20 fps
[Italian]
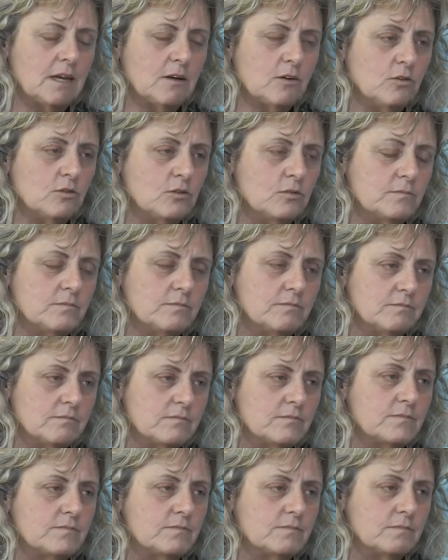
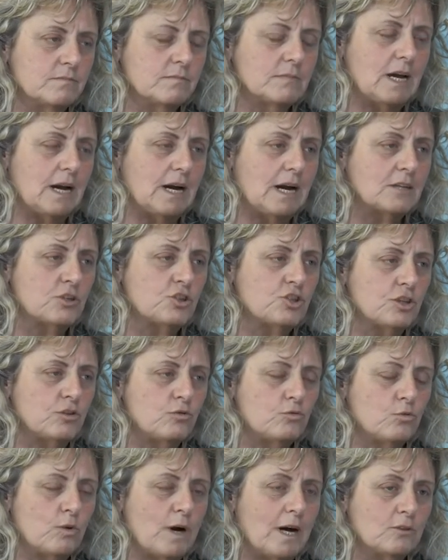ecco
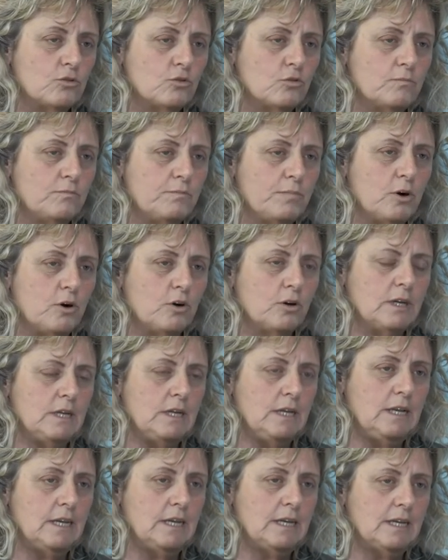accentuato un po'
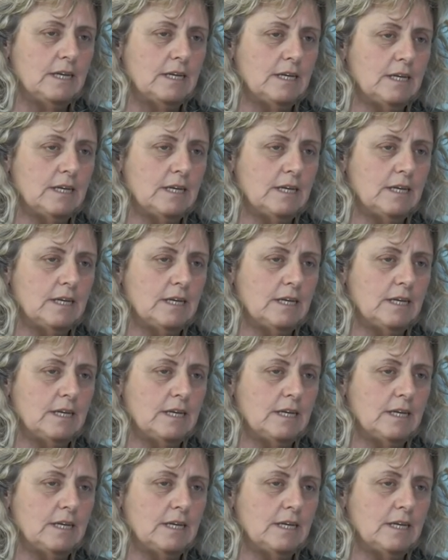il,